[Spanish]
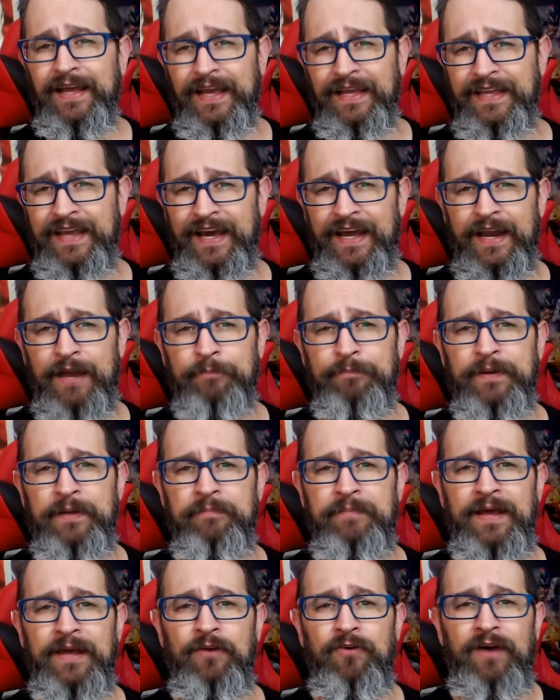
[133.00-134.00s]
que llegará
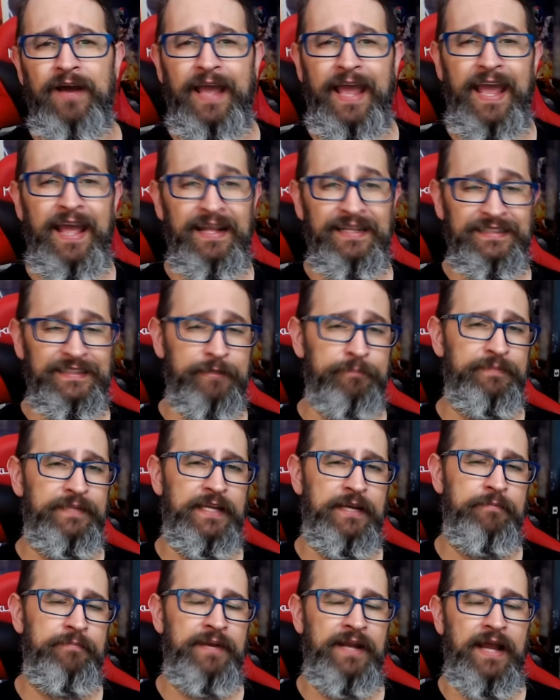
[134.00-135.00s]
primero en
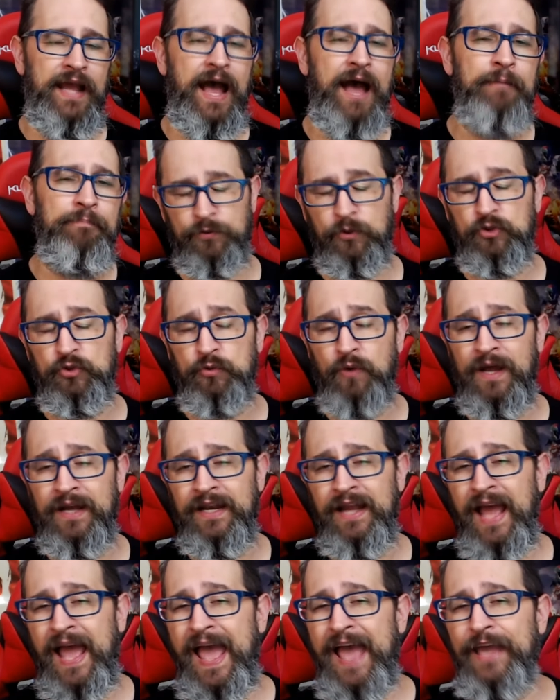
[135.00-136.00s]
septiembre a Xbox
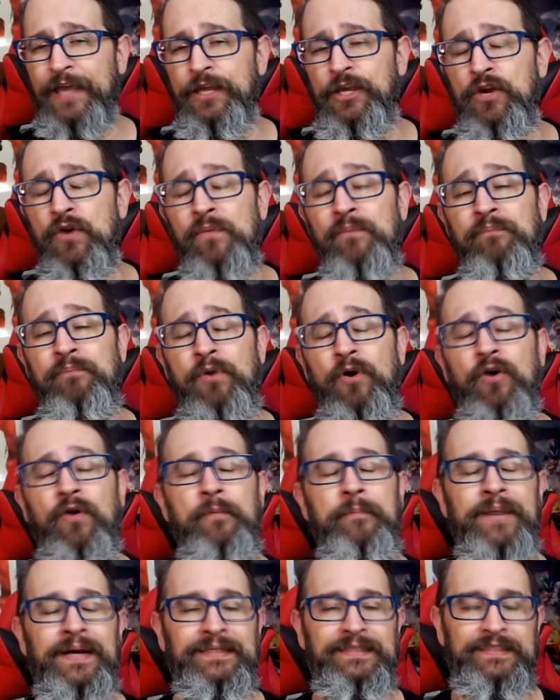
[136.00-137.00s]
One y un
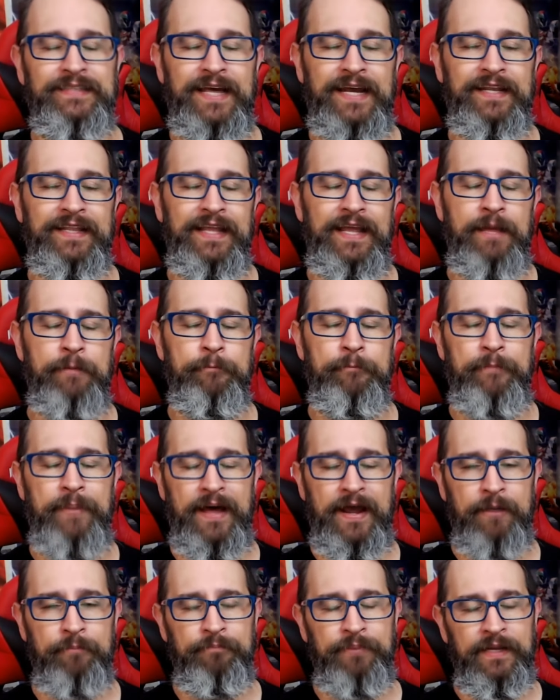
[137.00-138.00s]
poco más tarde
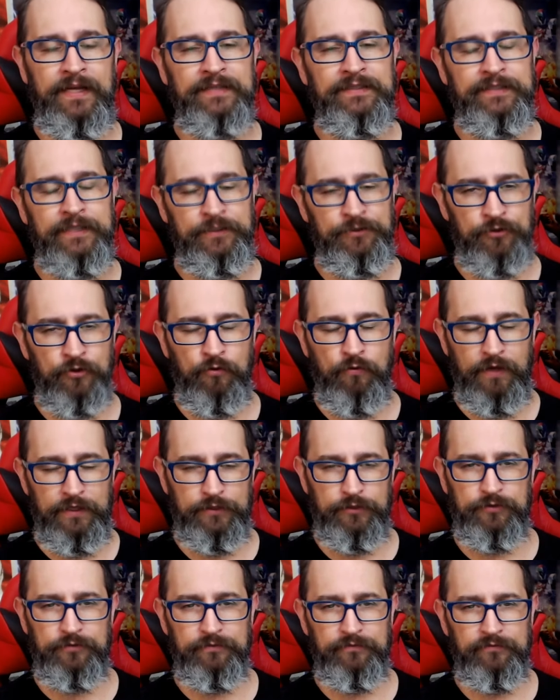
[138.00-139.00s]
para PlayStation
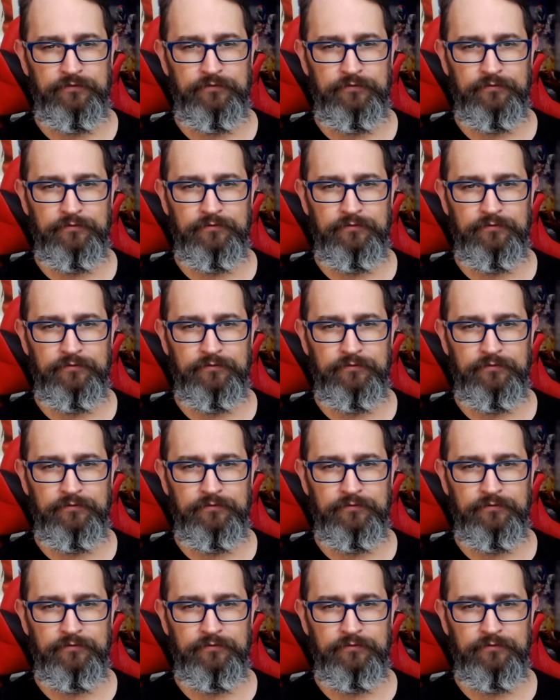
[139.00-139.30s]
4.